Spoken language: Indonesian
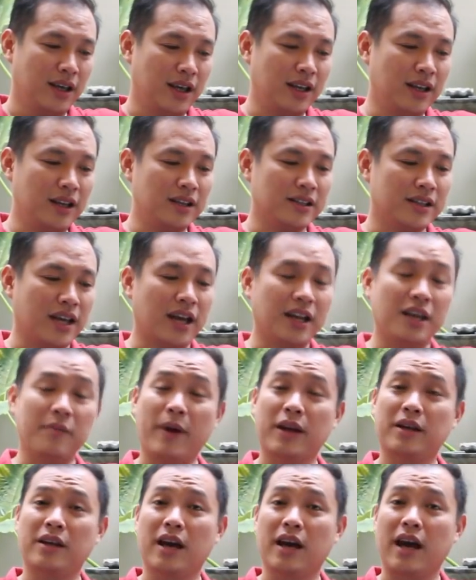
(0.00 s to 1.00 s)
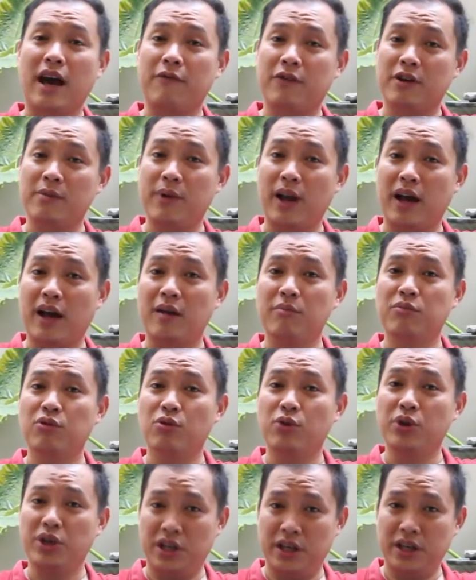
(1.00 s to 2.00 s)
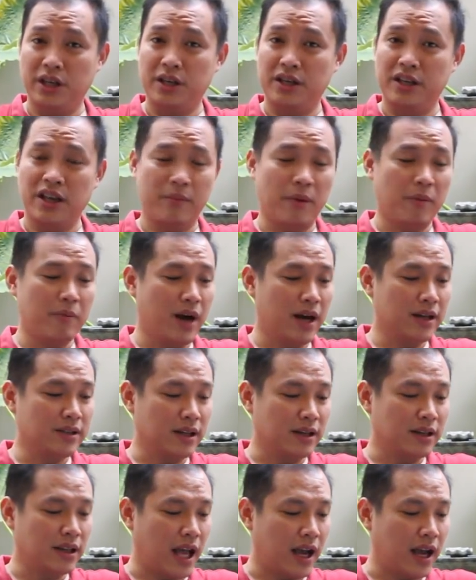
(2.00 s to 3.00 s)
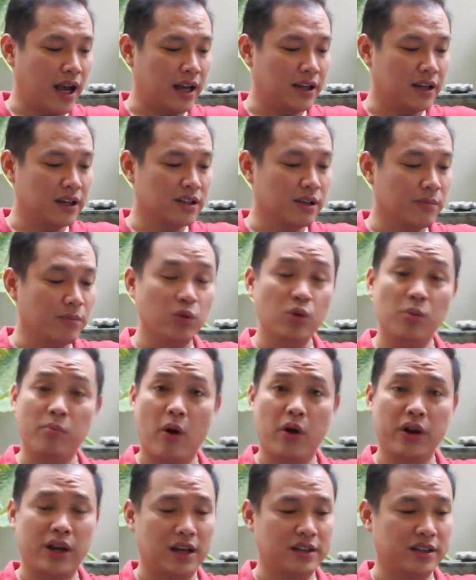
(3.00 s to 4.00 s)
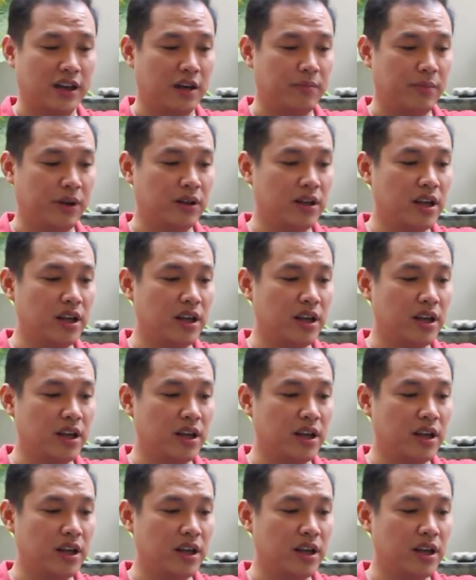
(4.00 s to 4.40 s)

Intisari pada cover belakang buku ini, dia membahas tentang ada 10 poin yang sangat